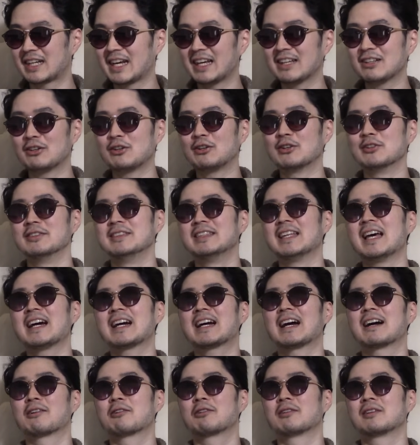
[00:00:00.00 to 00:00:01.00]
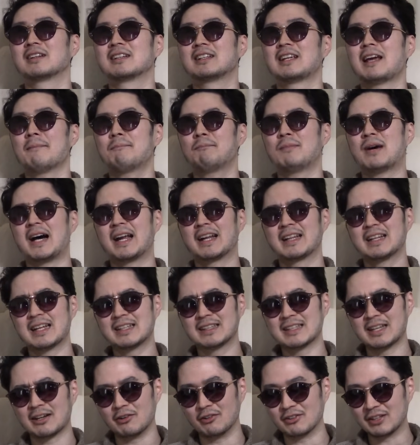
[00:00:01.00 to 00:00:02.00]
けどなんかやっぱあれ
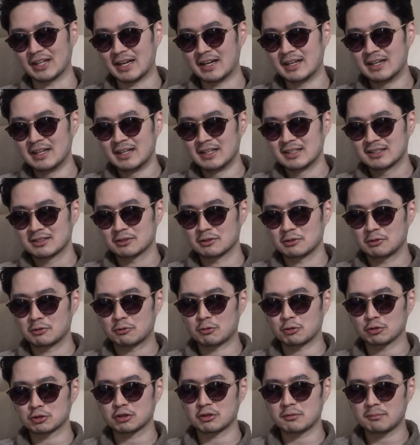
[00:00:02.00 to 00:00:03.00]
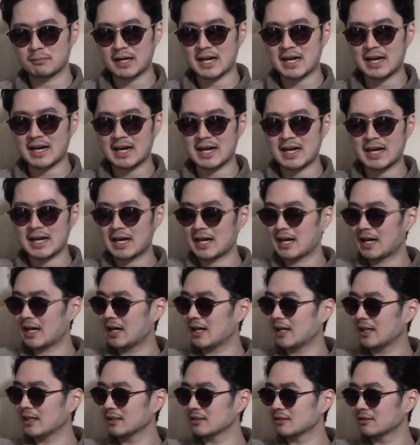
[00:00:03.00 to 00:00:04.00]
なんだろうな、その言
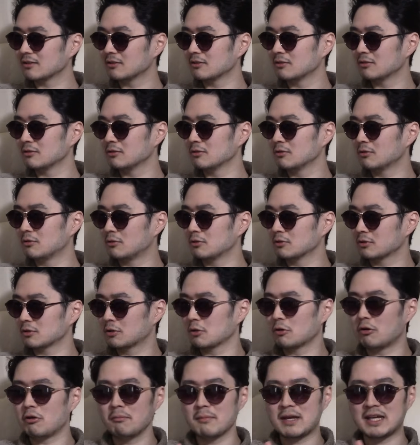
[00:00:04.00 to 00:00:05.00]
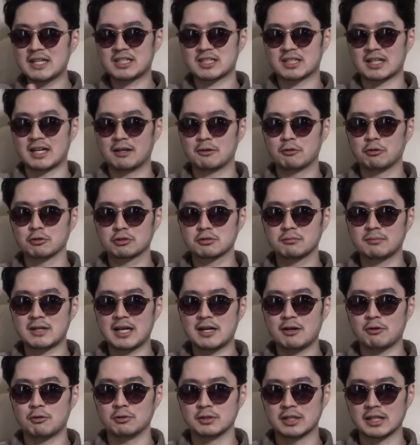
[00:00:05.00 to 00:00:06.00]
葉の表面しか言
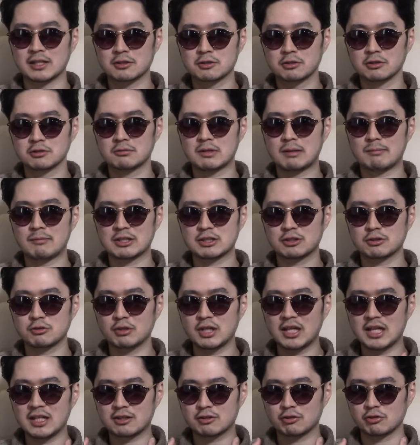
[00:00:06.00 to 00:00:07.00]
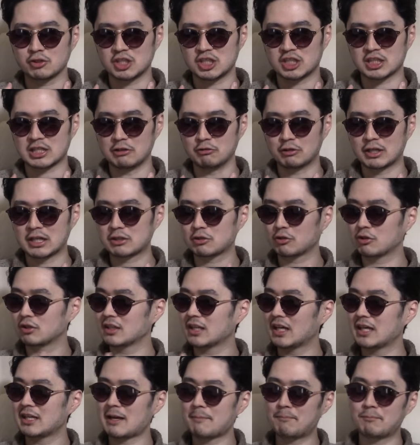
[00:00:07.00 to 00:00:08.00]
葉をねそのままストレートにしか受け取
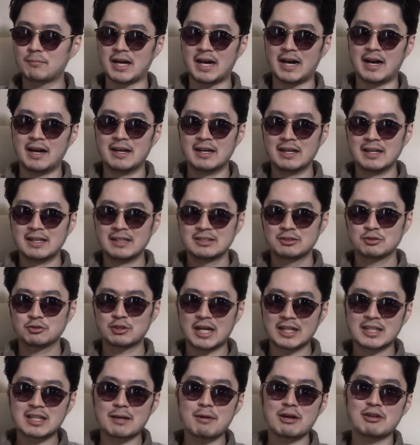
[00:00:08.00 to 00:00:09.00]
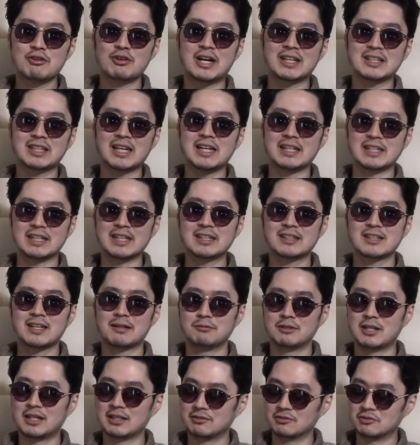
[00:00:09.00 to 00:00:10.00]
れない、やっぱちょっと頭の固いね
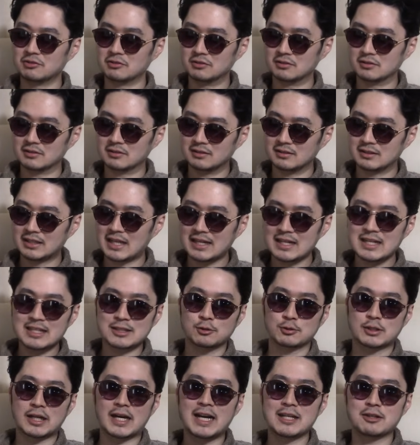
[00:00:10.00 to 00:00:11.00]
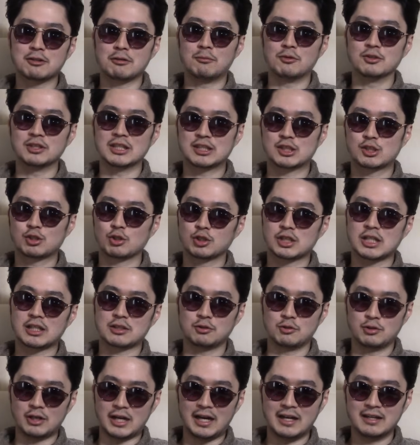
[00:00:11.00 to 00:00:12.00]
多分あの年齢層高いと思うんで視聴者
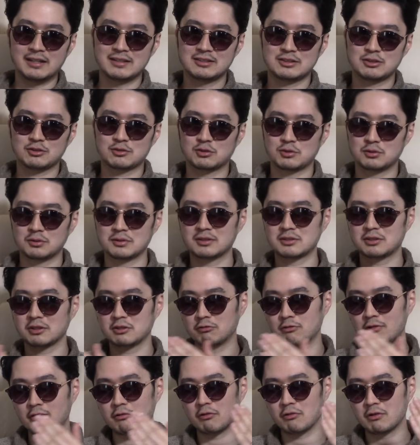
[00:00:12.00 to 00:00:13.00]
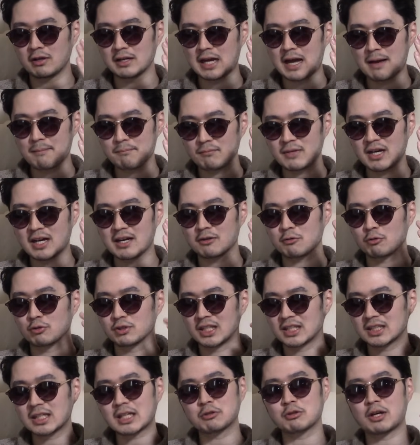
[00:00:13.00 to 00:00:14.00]
層がちょっとそういうあんまこ
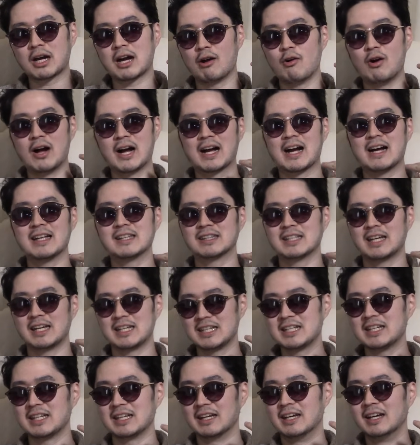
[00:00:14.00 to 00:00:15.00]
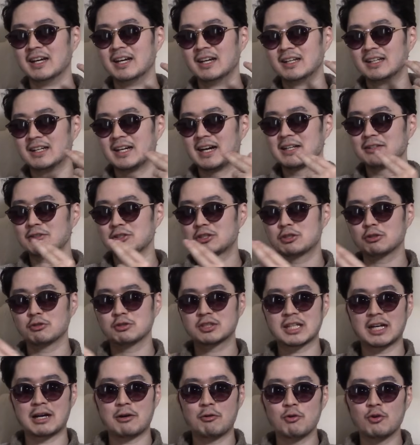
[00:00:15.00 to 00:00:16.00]
うネタとかが分かんないあの視
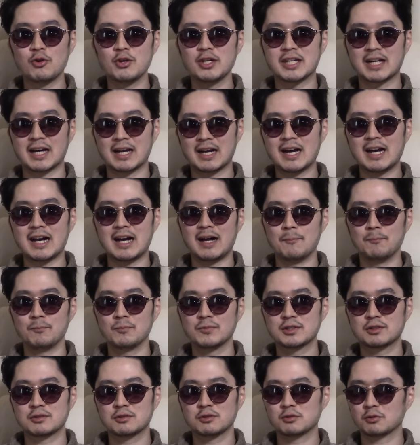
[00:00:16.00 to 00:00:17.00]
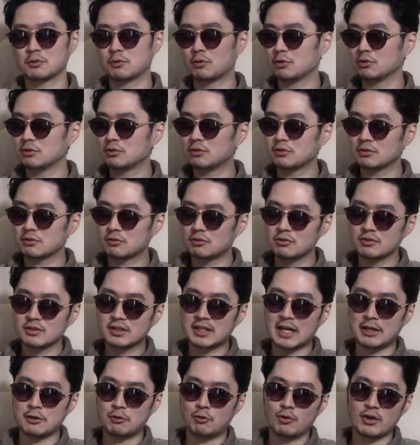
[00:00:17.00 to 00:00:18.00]
聴者が多いから、ちょっとこの今
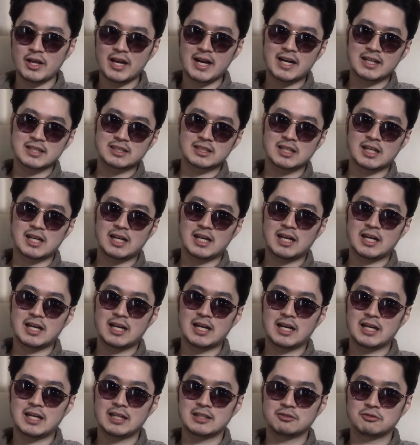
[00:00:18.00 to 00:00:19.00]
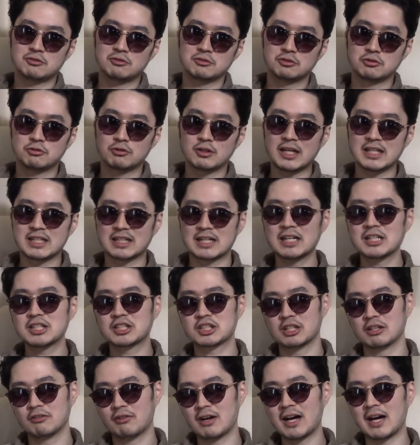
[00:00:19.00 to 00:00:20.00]
回の親ガチャの動画に関
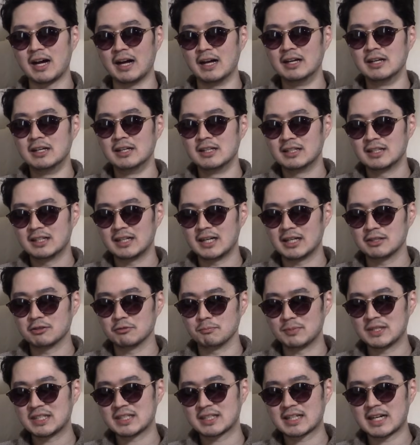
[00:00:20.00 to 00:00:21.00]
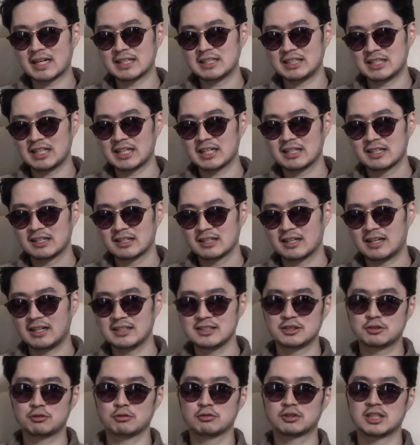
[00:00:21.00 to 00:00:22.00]
してはあの敏感にね
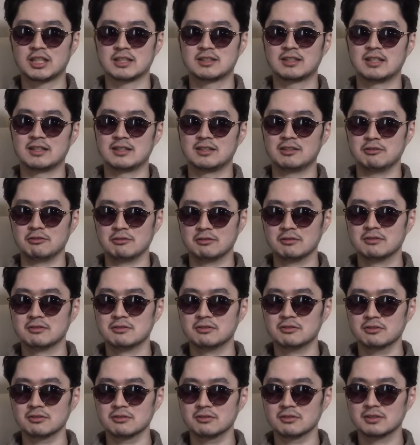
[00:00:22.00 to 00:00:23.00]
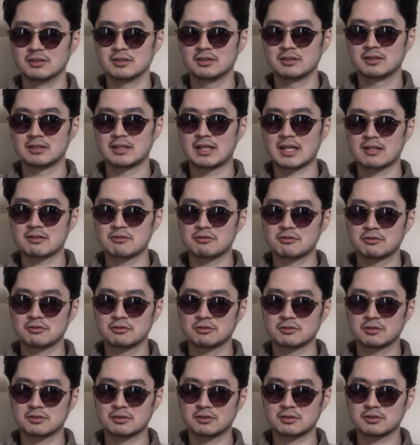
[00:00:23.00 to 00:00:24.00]
感じ取っちゃったっていう、うん、あの